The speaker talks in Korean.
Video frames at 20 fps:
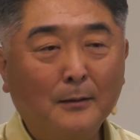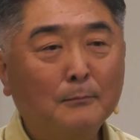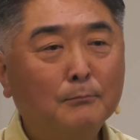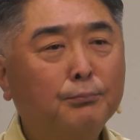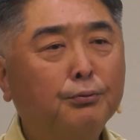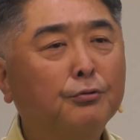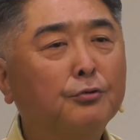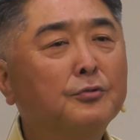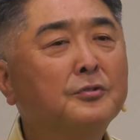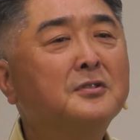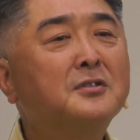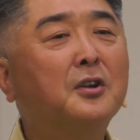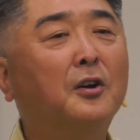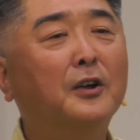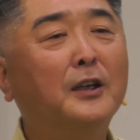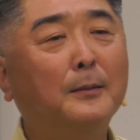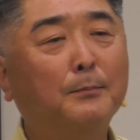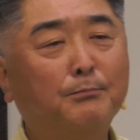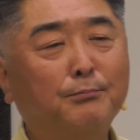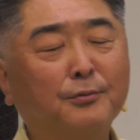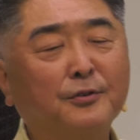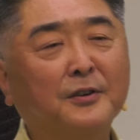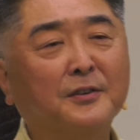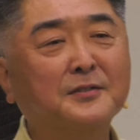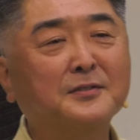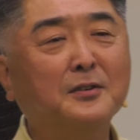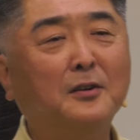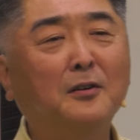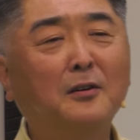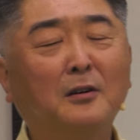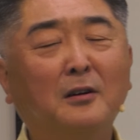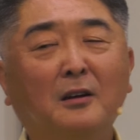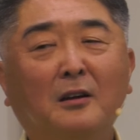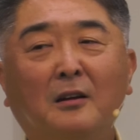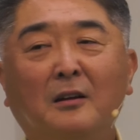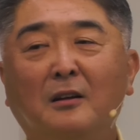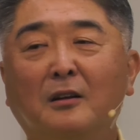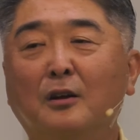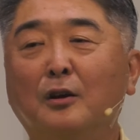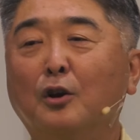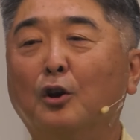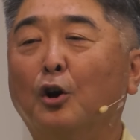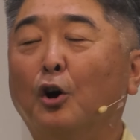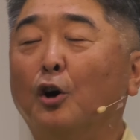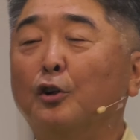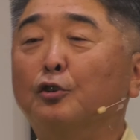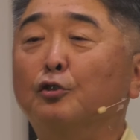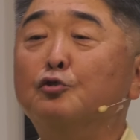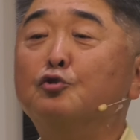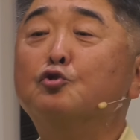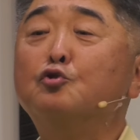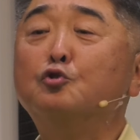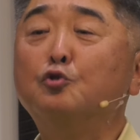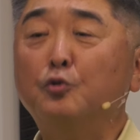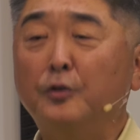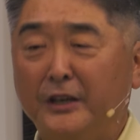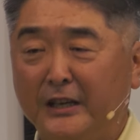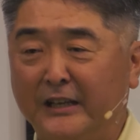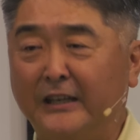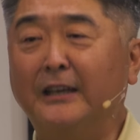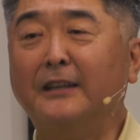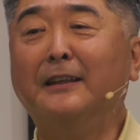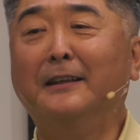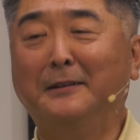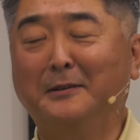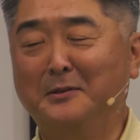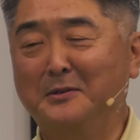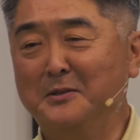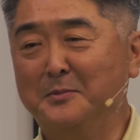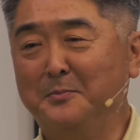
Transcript: 풍성히 뿌려서 거둘 수 있게 되는